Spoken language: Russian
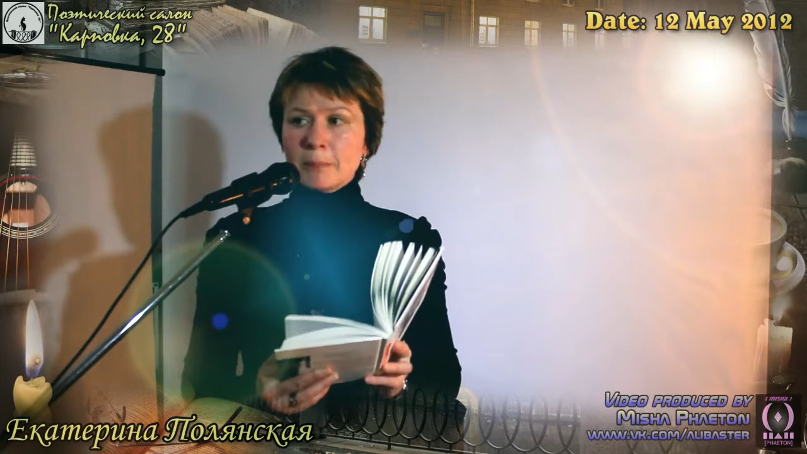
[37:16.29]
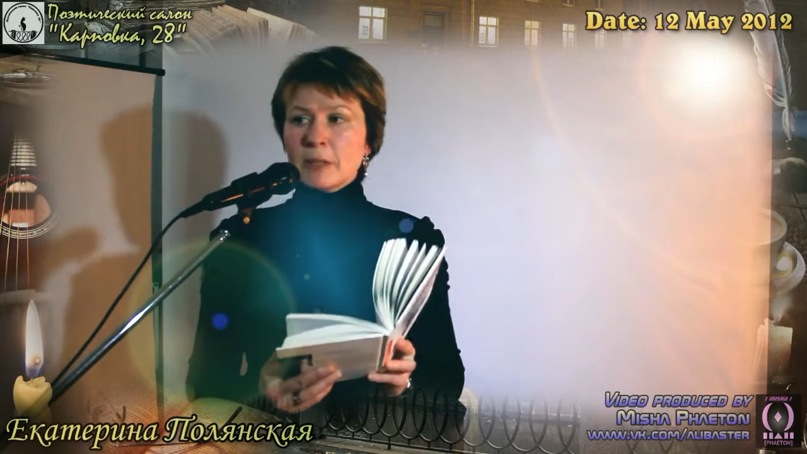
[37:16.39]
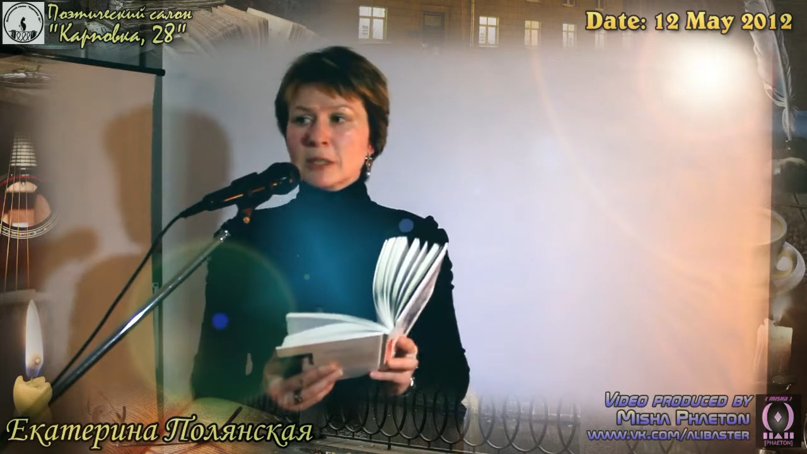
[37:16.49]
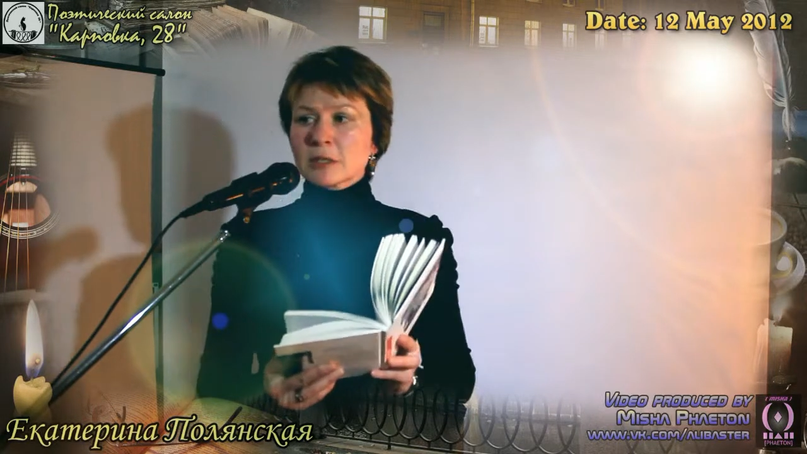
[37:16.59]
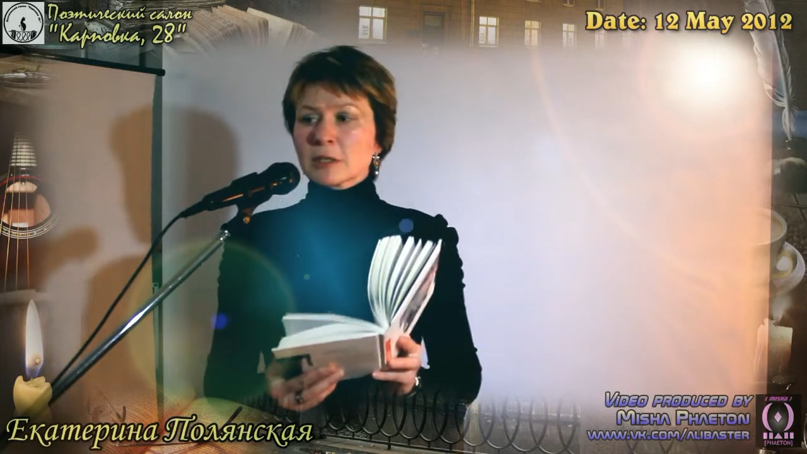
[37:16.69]

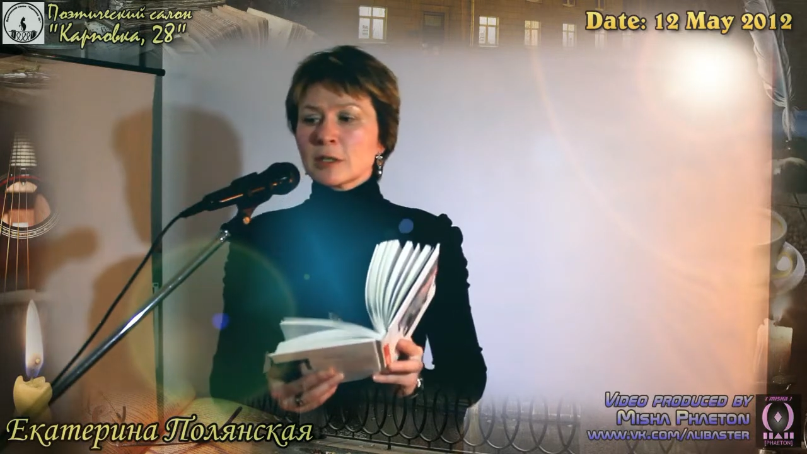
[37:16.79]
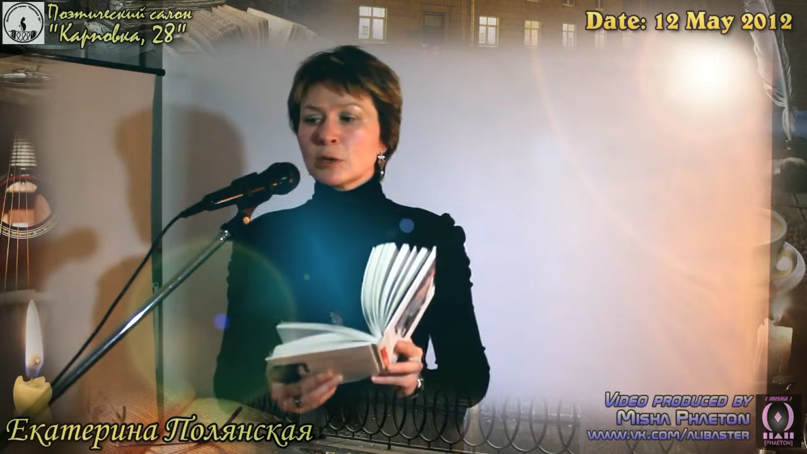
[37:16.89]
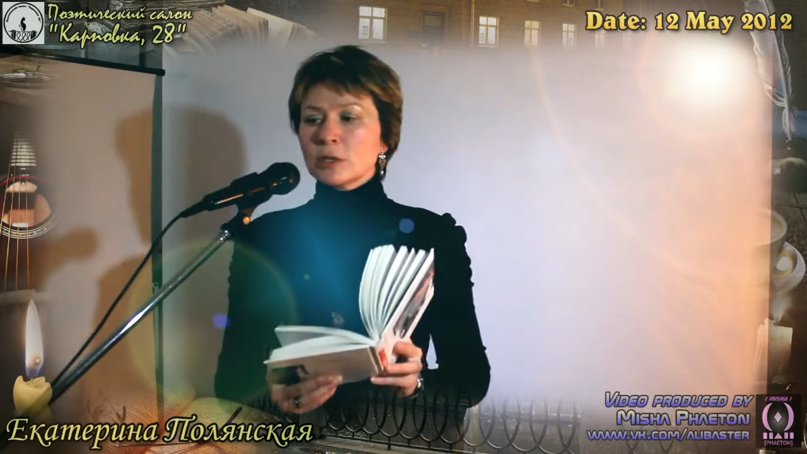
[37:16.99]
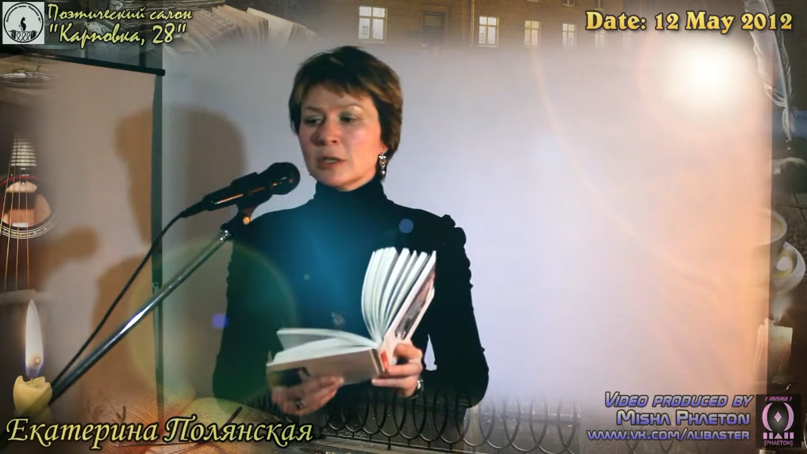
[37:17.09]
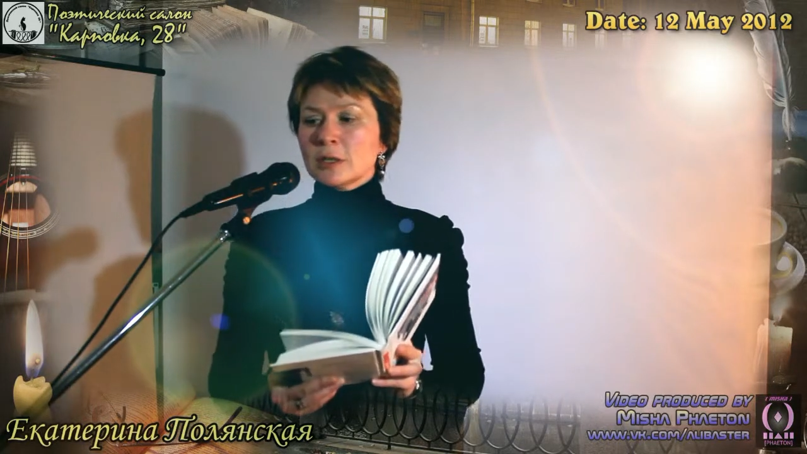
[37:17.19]

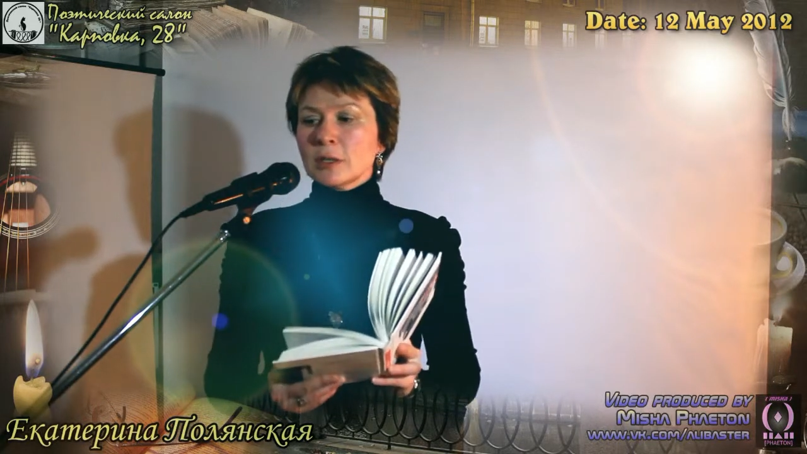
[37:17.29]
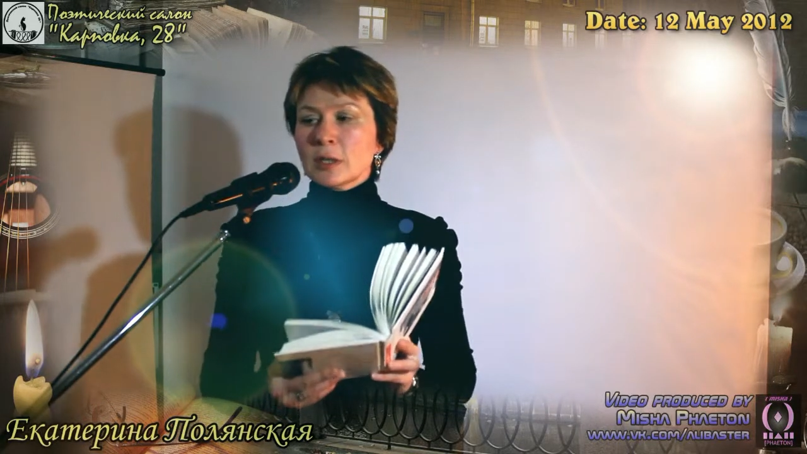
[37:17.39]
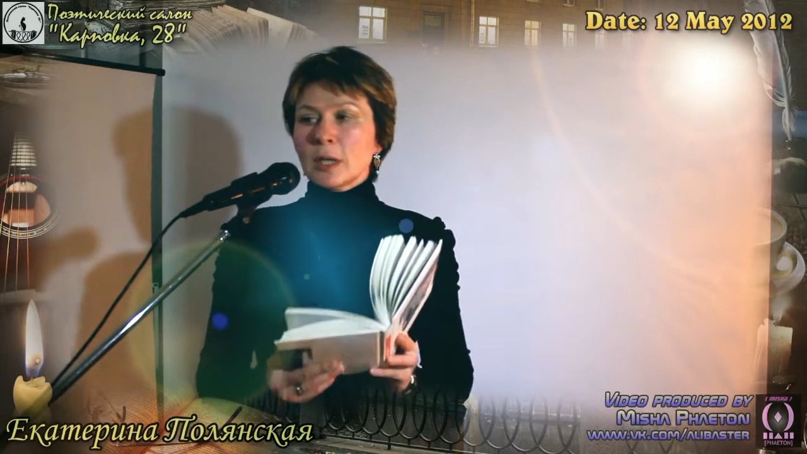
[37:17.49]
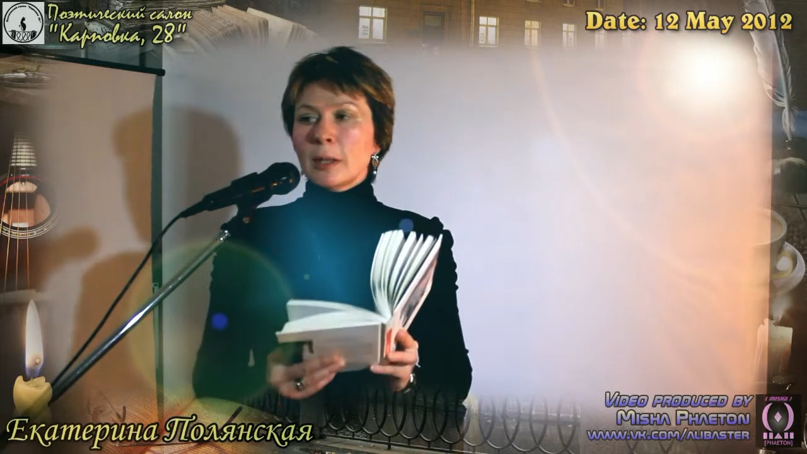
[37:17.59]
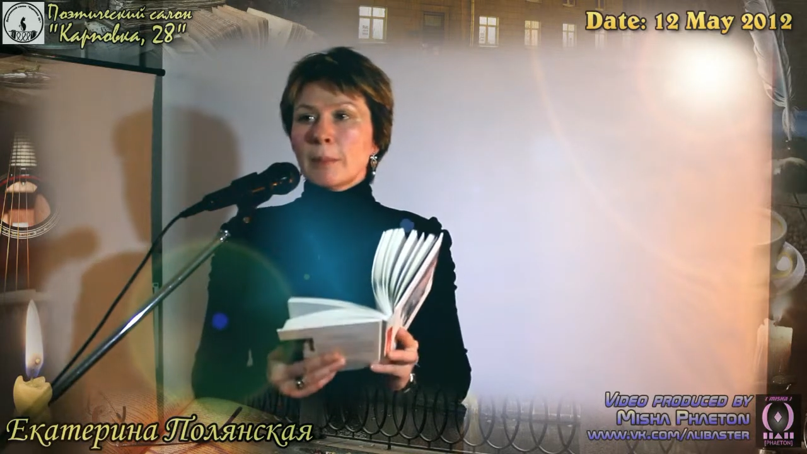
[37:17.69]
мерзко
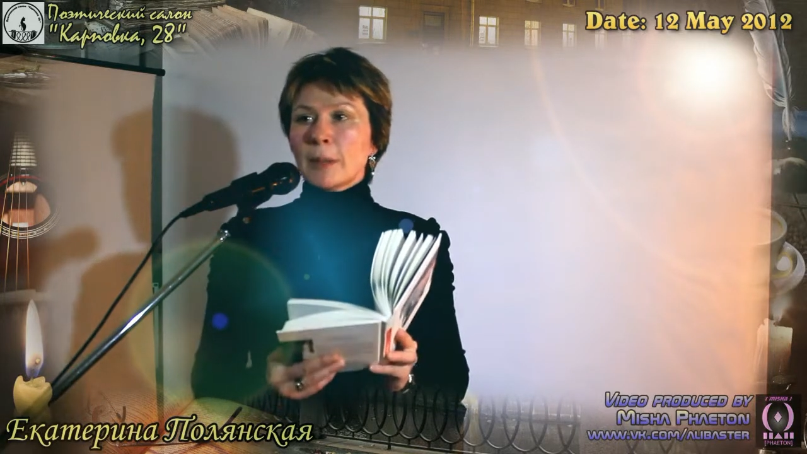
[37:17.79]
нудил